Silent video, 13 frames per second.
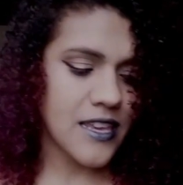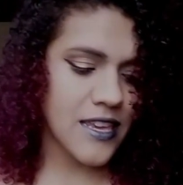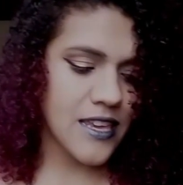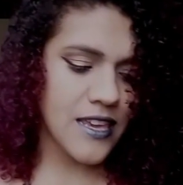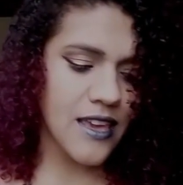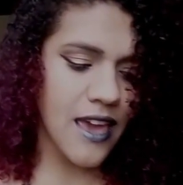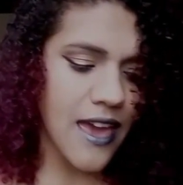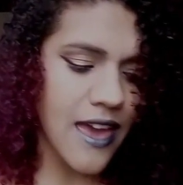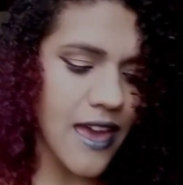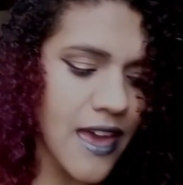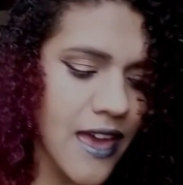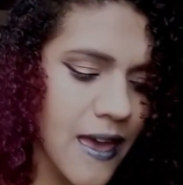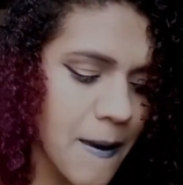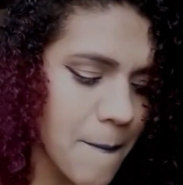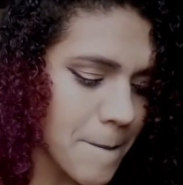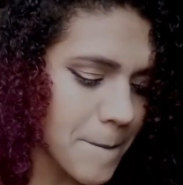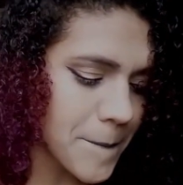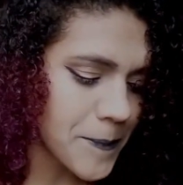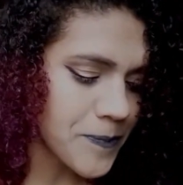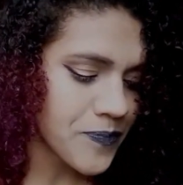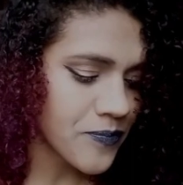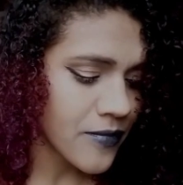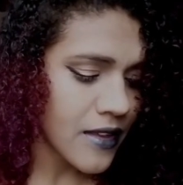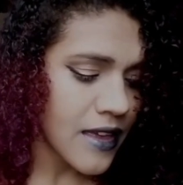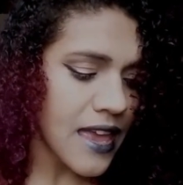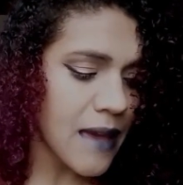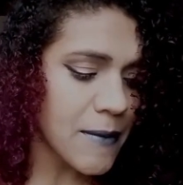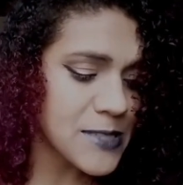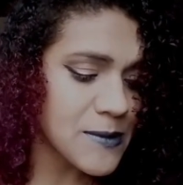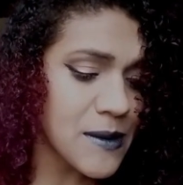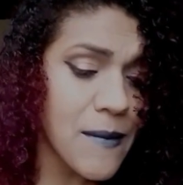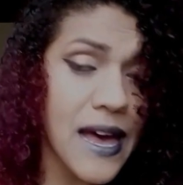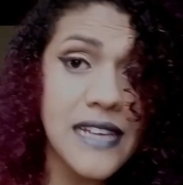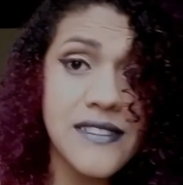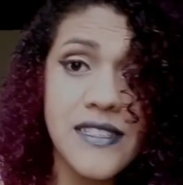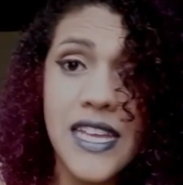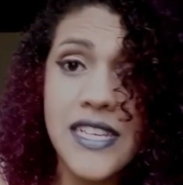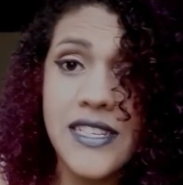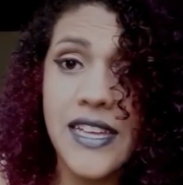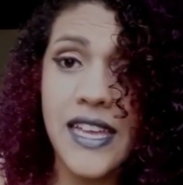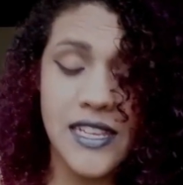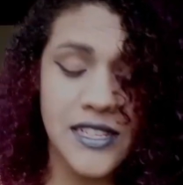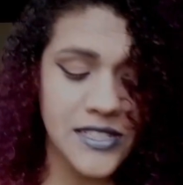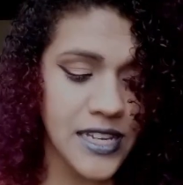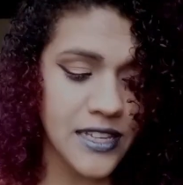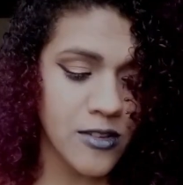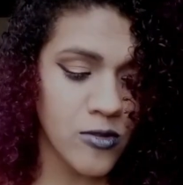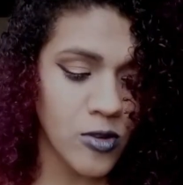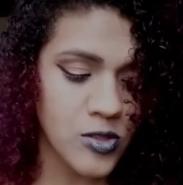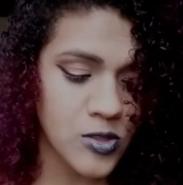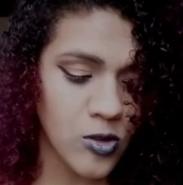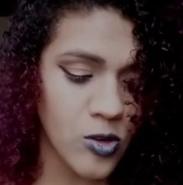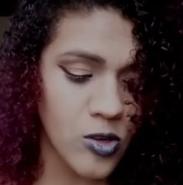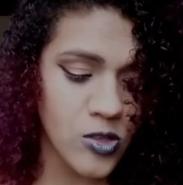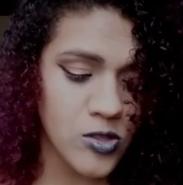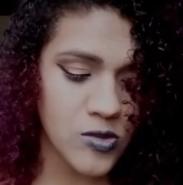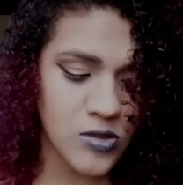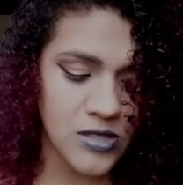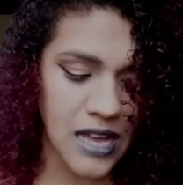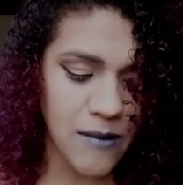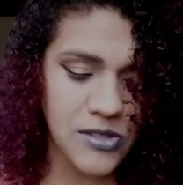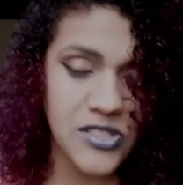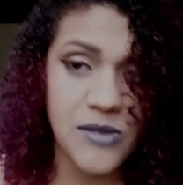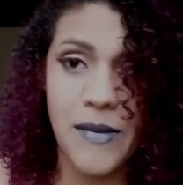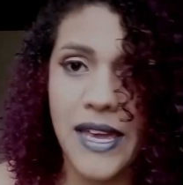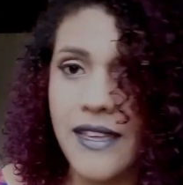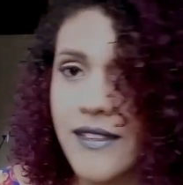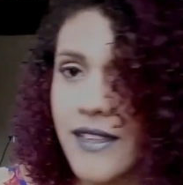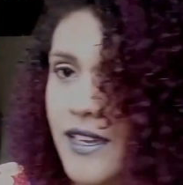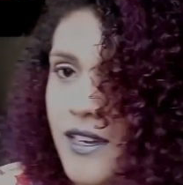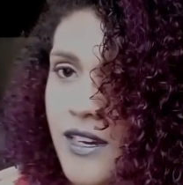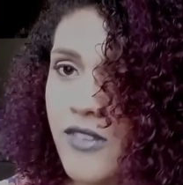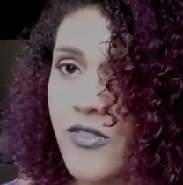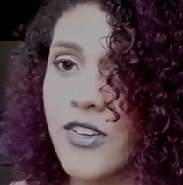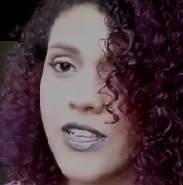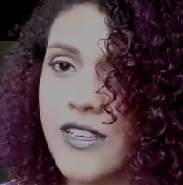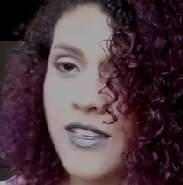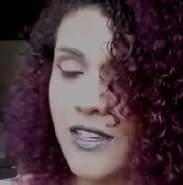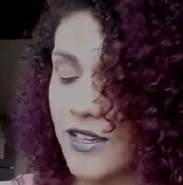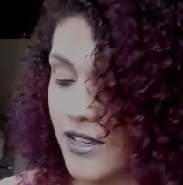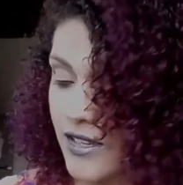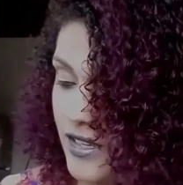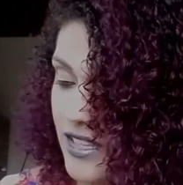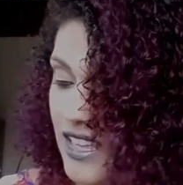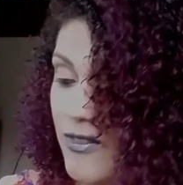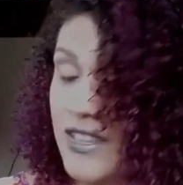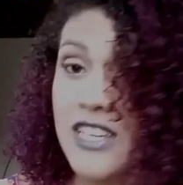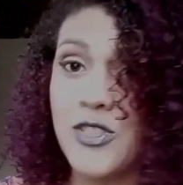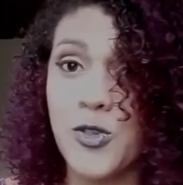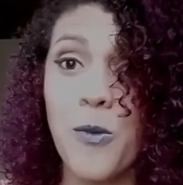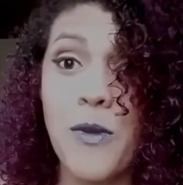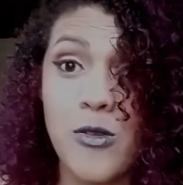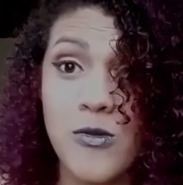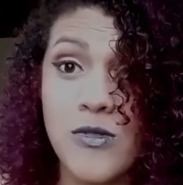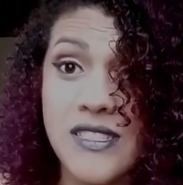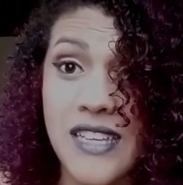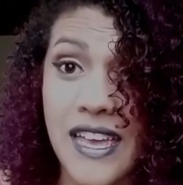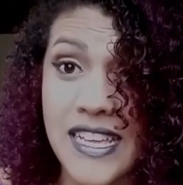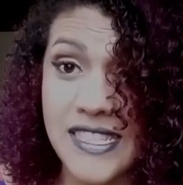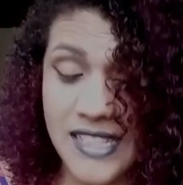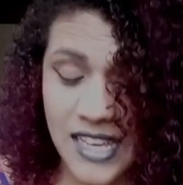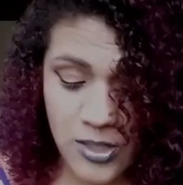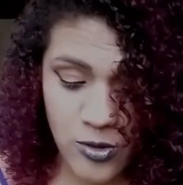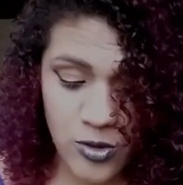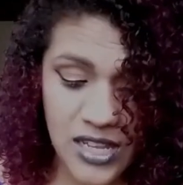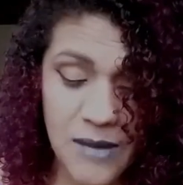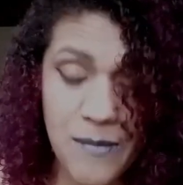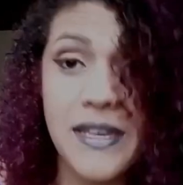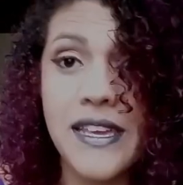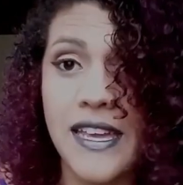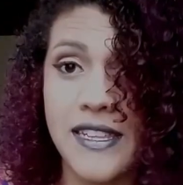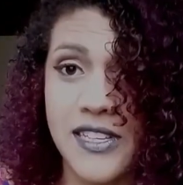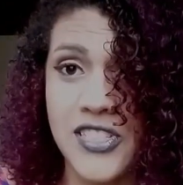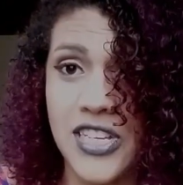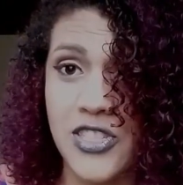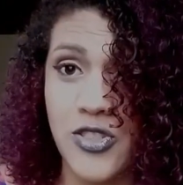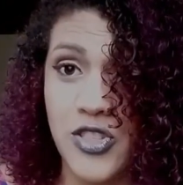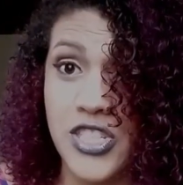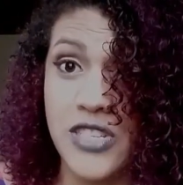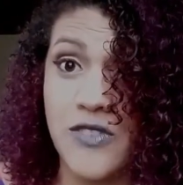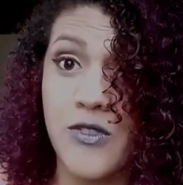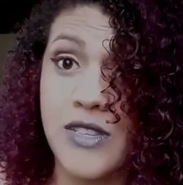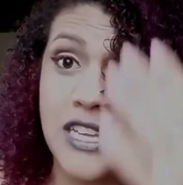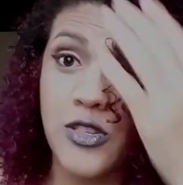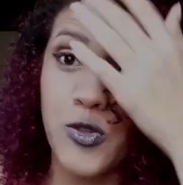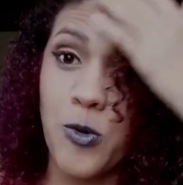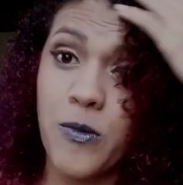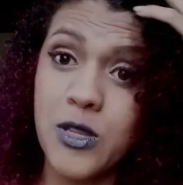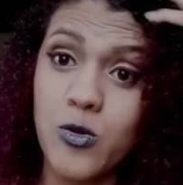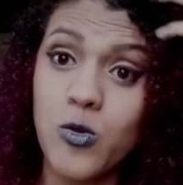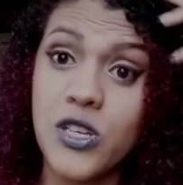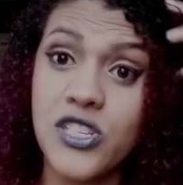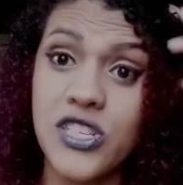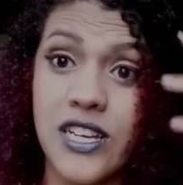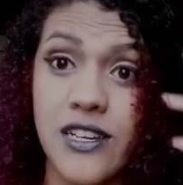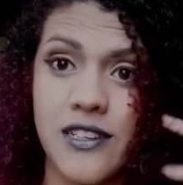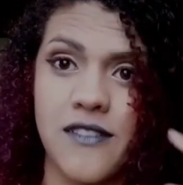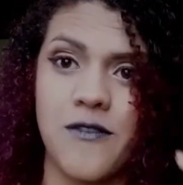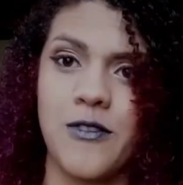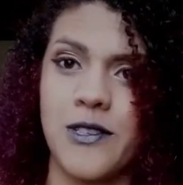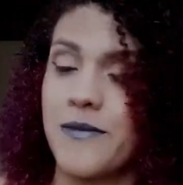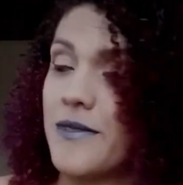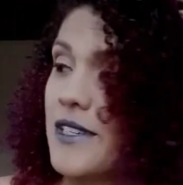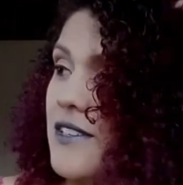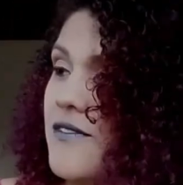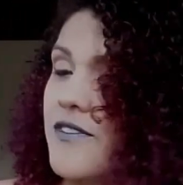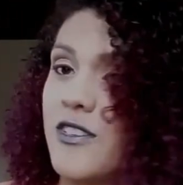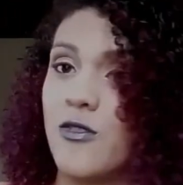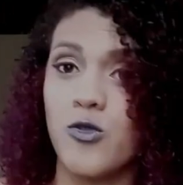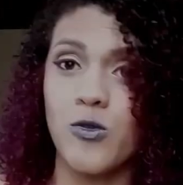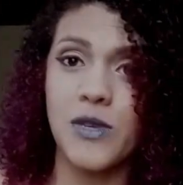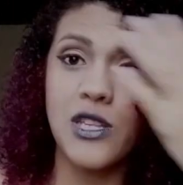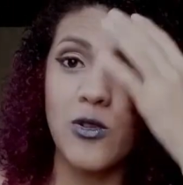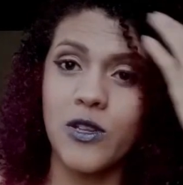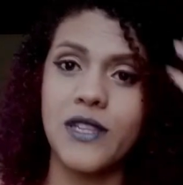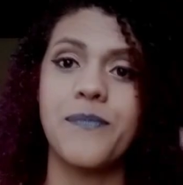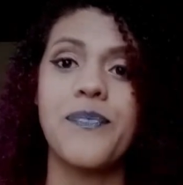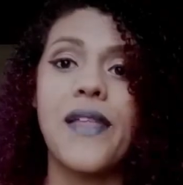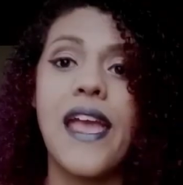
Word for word: E é, é a mesma base. Deixa aquele cheirinho gostoso, sabe? De menta e cânfora que dá vontade de comer, eu não sei. Desde quando eu era pequena, gente, eu tinha vontade de comer tudo que tinha cânfora. Enfim, eu tô me doida.